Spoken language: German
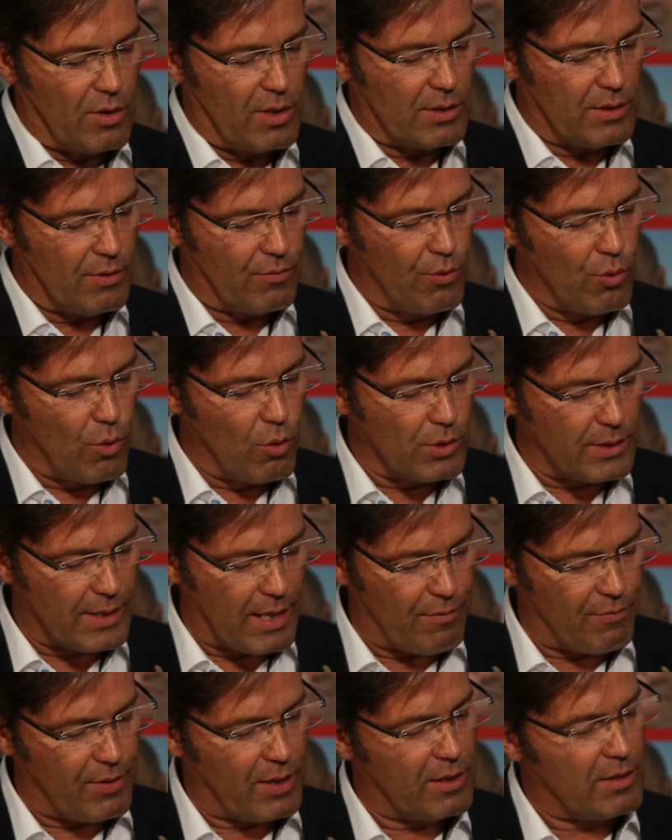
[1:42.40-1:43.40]
die
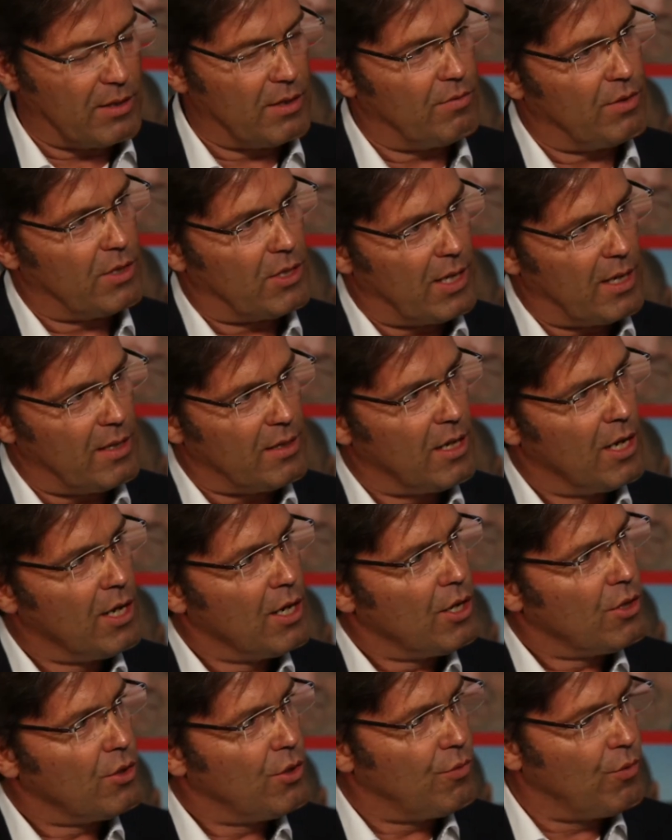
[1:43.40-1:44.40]
Führungseffektivität,
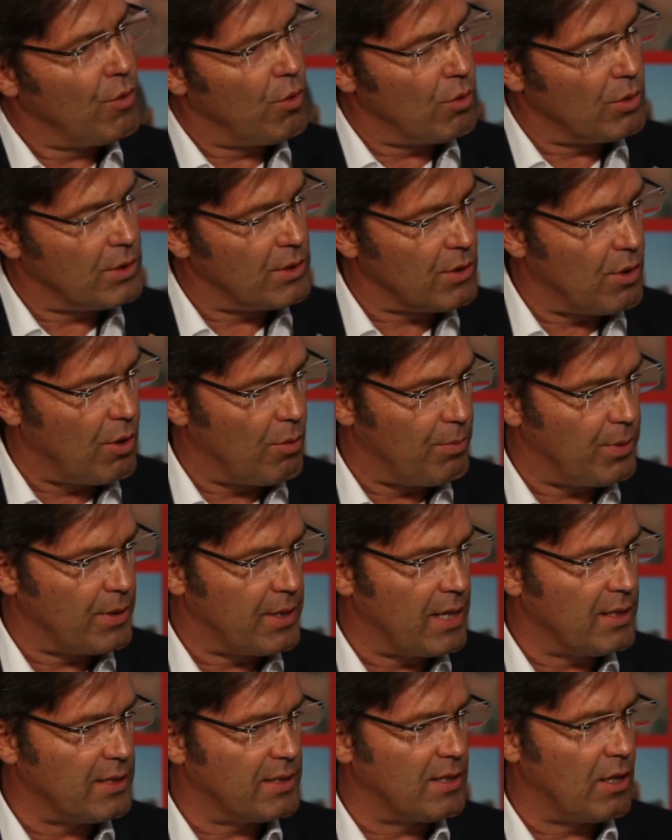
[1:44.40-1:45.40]
die
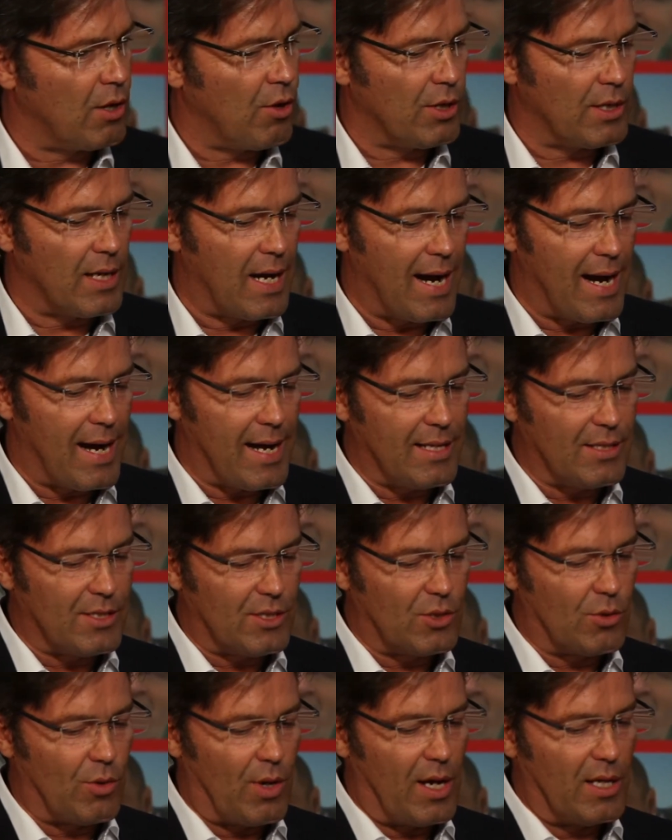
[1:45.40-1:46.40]
Führungskompetenz der Leute eins
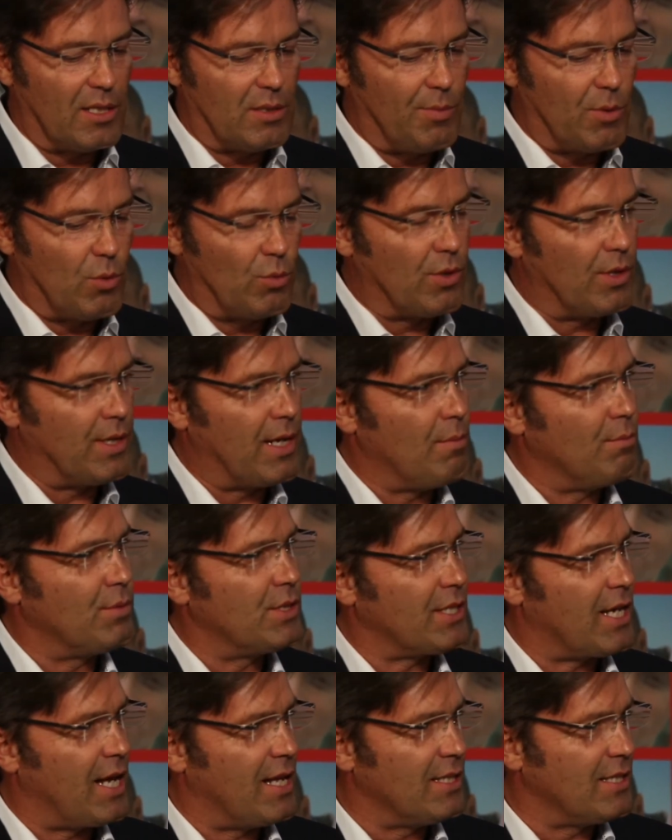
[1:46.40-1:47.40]
zu eins mit
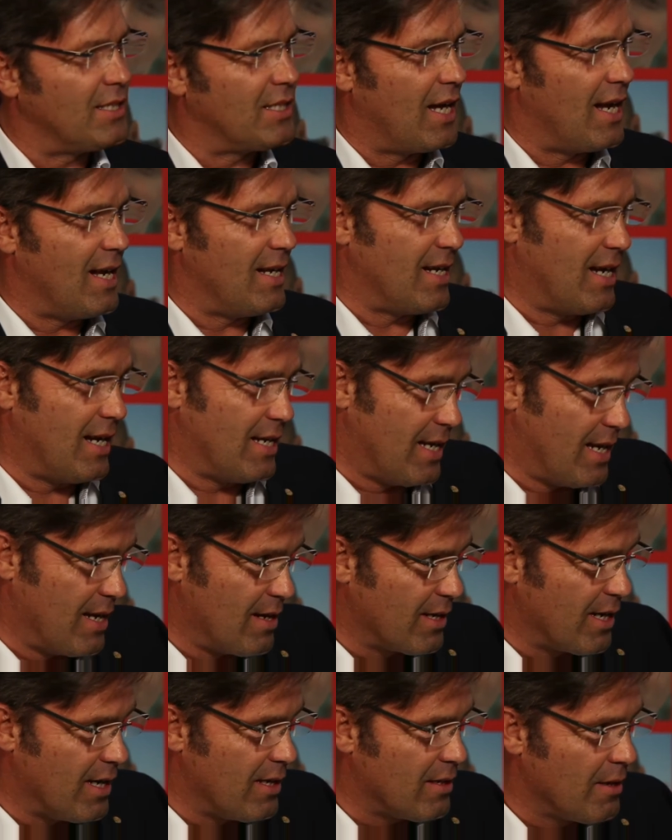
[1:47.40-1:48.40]
Unternehmenskennzahlen
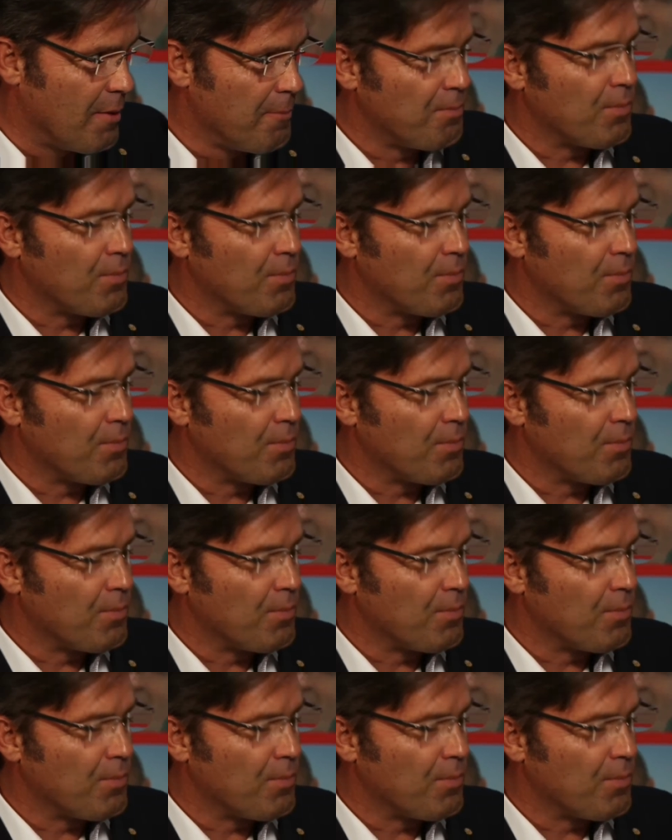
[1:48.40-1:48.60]
einhergeht,